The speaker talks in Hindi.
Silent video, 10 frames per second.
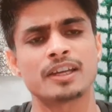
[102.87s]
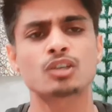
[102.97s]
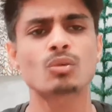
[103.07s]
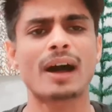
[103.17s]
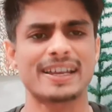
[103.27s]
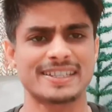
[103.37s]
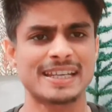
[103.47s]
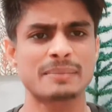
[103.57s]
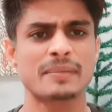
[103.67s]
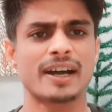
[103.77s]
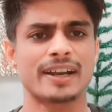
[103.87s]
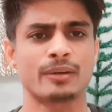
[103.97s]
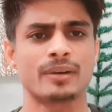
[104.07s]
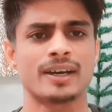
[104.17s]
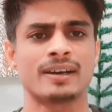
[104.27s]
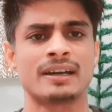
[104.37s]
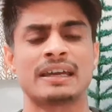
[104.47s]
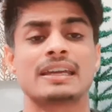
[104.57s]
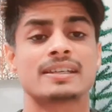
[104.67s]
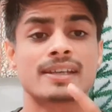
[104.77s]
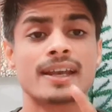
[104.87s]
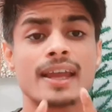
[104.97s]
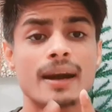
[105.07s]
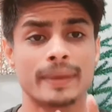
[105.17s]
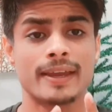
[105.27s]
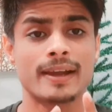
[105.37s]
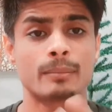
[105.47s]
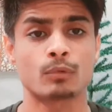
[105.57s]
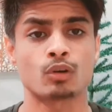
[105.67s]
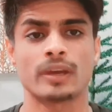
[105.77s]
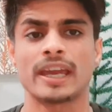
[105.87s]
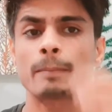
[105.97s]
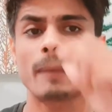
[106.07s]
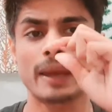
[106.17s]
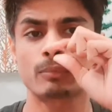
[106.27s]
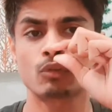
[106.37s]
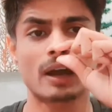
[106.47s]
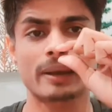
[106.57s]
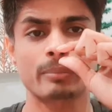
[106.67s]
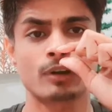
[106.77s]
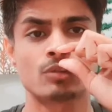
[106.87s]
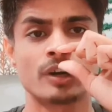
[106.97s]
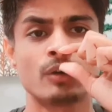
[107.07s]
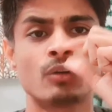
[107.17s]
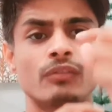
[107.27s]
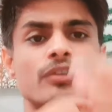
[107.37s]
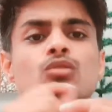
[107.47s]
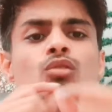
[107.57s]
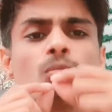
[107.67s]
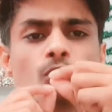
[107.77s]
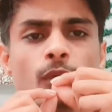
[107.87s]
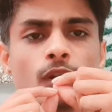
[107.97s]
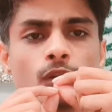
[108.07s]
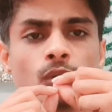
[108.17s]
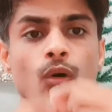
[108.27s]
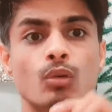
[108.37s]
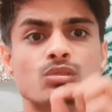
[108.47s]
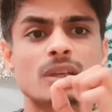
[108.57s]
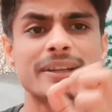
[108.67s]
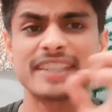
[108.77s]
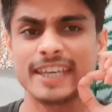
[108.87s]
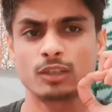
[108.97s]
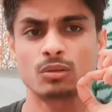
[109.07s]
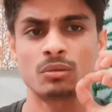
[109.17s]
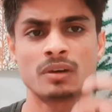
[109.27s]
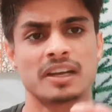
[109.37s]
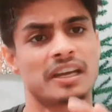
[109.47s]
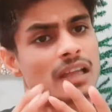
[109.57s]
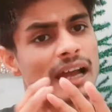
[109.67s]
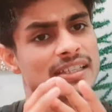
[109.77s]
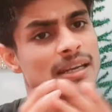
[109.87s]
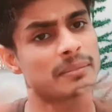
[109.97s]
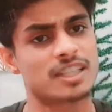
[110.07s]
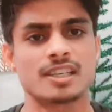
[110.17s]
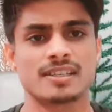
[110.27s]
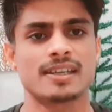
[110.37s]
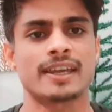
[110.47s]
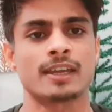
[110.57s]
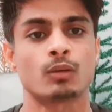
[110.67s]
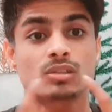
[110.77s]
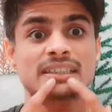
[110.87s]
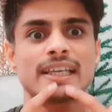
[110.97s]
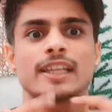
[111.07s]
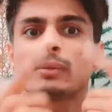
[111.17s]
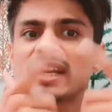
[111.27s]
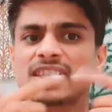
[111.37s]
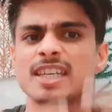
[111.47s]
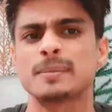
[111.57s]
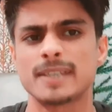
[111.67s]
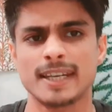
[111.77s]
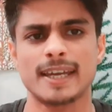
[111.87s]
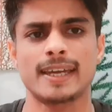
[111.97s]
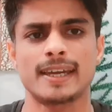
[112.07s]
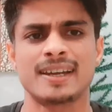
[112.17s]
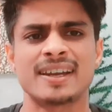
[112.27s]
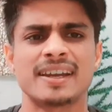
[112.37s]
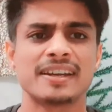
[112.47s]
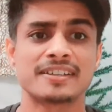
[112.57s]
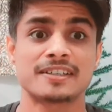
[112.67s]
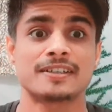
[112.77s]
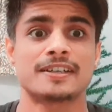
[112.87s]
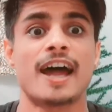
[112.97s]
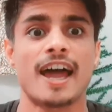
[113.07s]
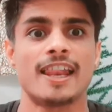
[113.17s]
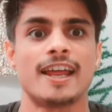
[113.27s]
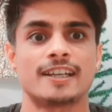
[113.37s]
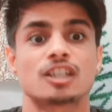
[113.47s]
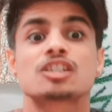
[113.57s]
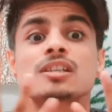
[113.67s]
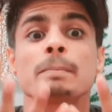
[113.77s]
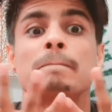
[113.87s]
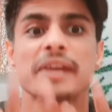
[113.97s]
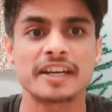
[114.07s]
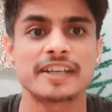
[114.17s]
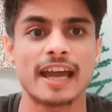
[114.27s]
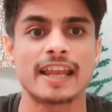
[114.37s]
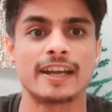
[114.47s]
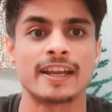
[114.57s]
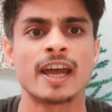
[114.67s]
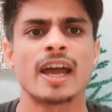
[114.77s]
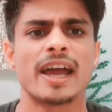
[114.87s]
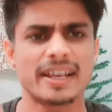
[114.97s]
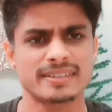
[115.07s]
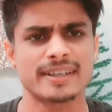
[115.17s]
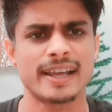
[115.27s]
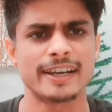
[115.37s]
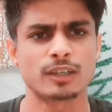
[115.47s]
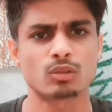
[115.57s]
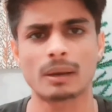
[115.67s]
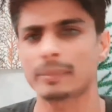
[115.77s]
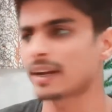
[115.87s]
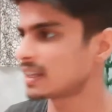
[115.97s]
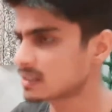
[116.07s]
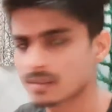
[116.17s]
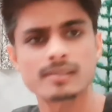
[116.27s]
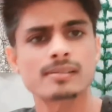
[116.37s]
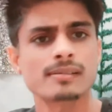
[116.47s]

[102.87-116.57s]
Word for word: ये जो आइसक्रीम खा रहे हो ना इसके लिए आप एक काम करो एक पाइप को नाक में घुसेड़ो फिर उसको मुंह में लो और उसके बाद खींचो आइसक्रीम अच्छे से आई हो सकता है तुम्हारे जीप से ना आए इट्स अ टैलेंट इट्स अ बिग टैलेंट ऐसा टैलेंट तो हमारी इस